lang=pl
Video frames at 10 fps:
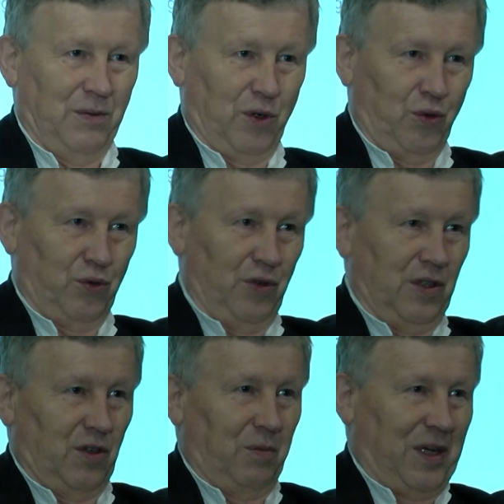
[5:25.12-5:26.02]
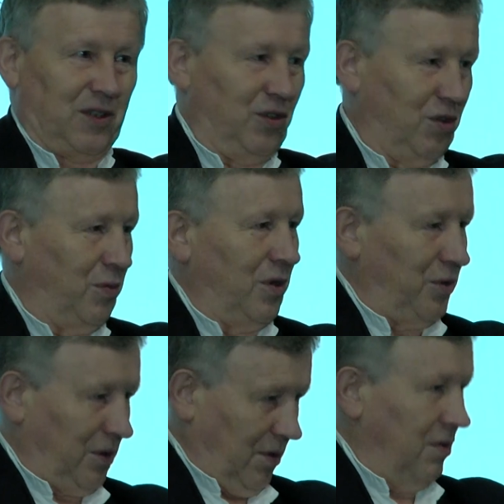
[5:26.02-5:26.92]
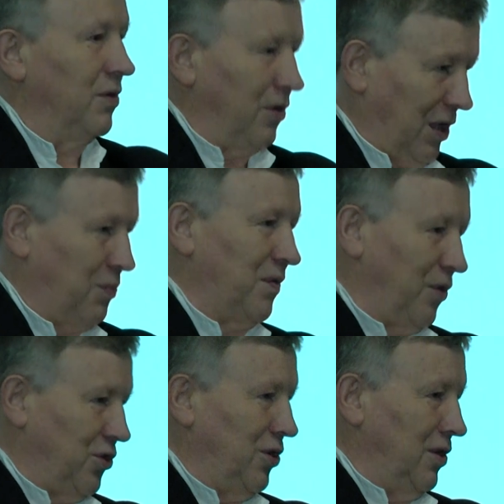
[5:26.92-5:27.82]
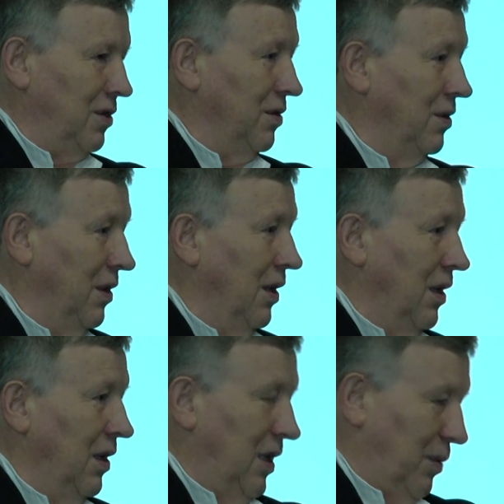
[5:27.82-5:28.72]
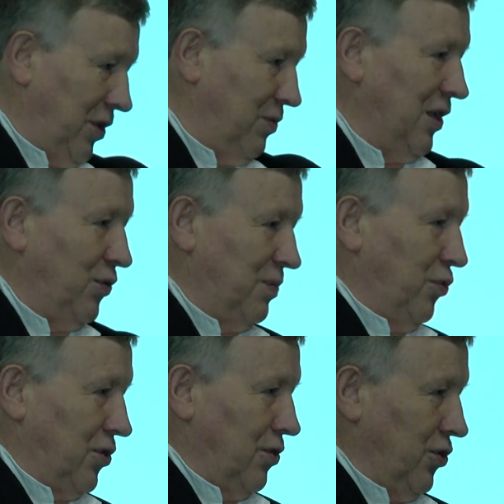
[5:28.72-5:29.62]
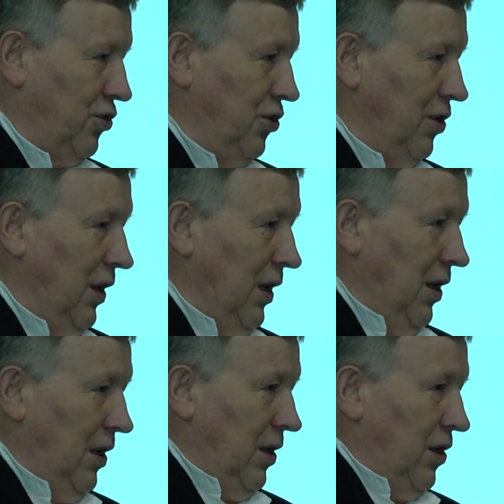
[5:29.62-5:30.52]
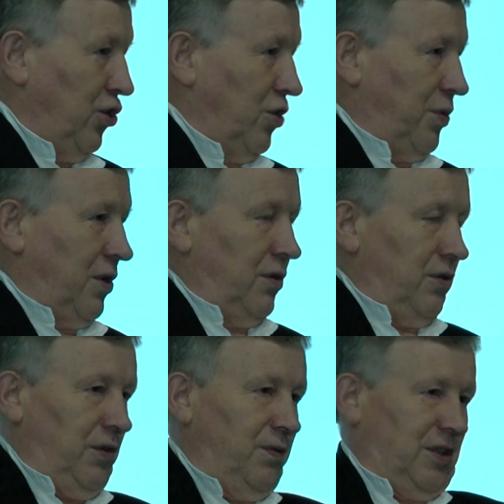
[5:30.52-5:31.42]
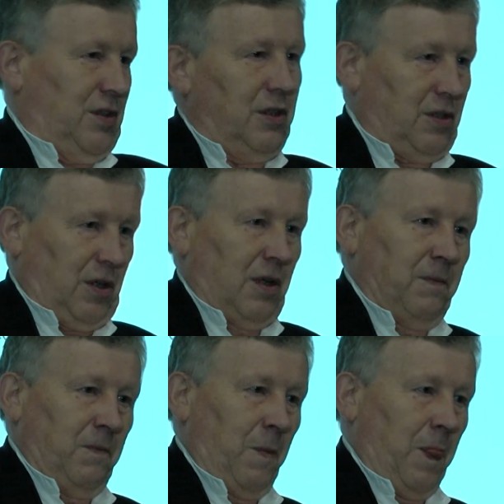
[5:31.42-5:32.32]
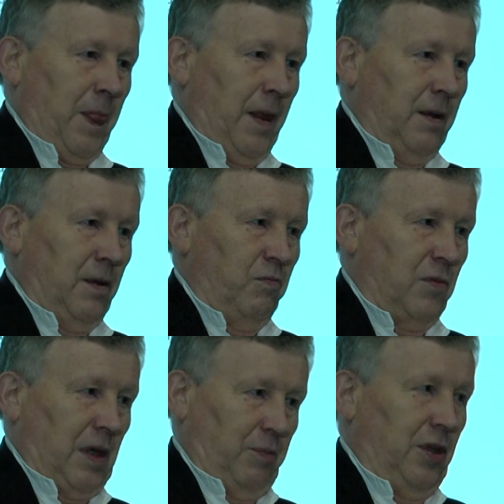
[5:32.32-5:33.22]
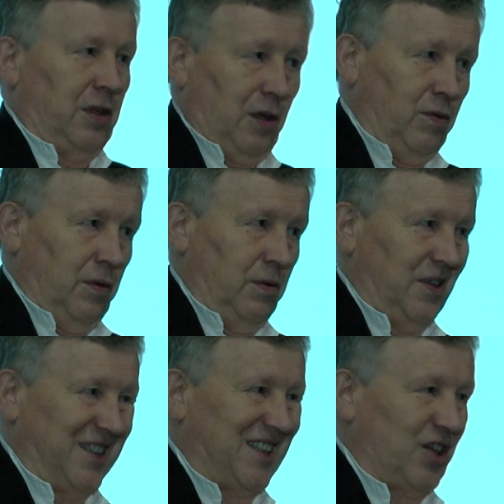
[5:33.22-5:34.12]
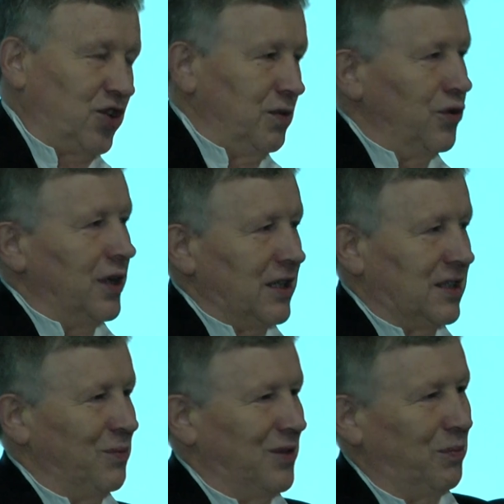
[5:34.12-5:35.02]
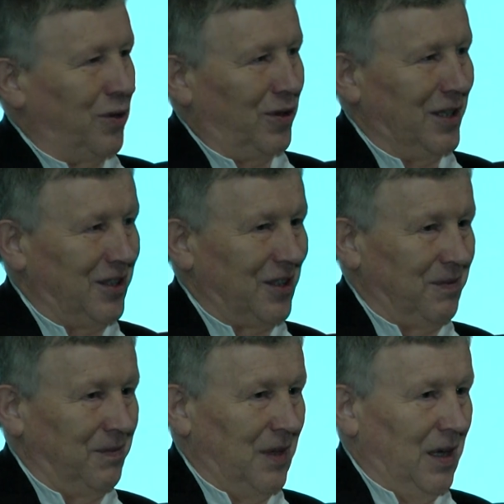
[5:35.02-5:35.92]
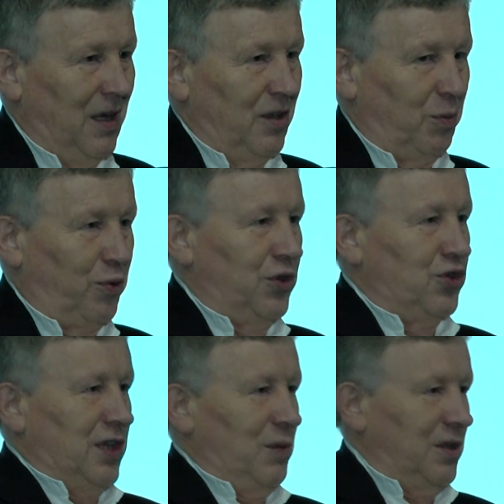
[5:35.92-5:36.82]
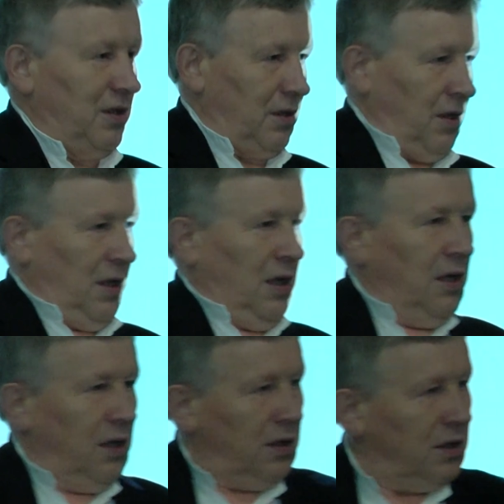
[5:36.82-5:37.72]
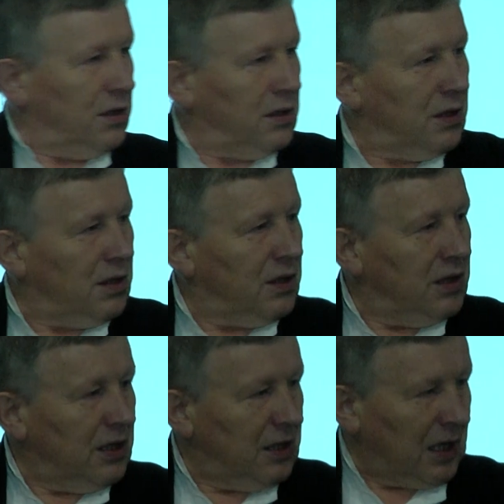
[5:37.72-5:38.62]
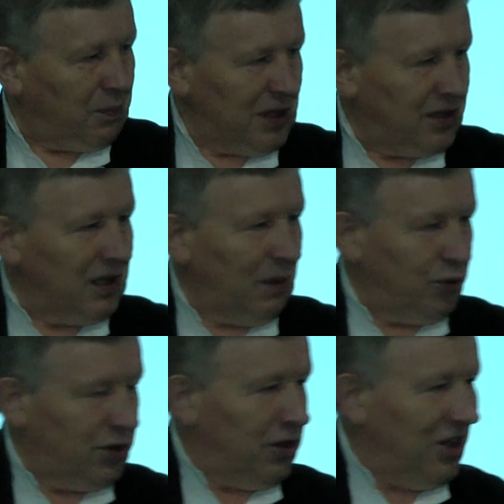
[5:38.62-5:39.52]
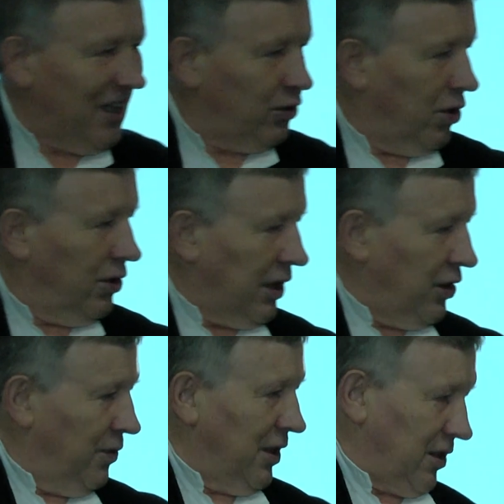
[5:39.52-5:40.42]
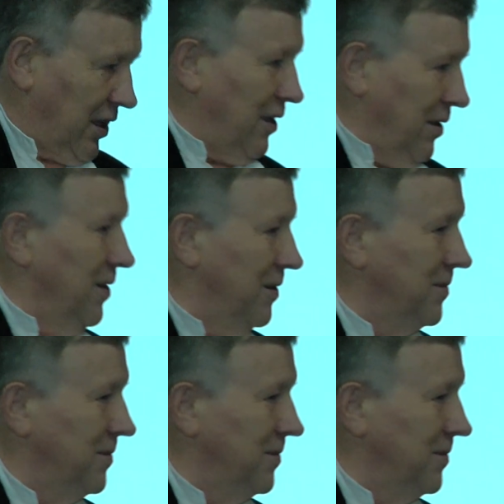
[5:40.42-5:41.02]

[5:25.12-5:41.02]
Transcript: wokół który jest oparty dobrobyt najpierw rodziny, a potem całej społeczności i dopiero inwestycje, kapitał zatrzymuje następne pokolenie. Dopóki żyjemy jak piasek na pustyni, na dochodach i wydatkach,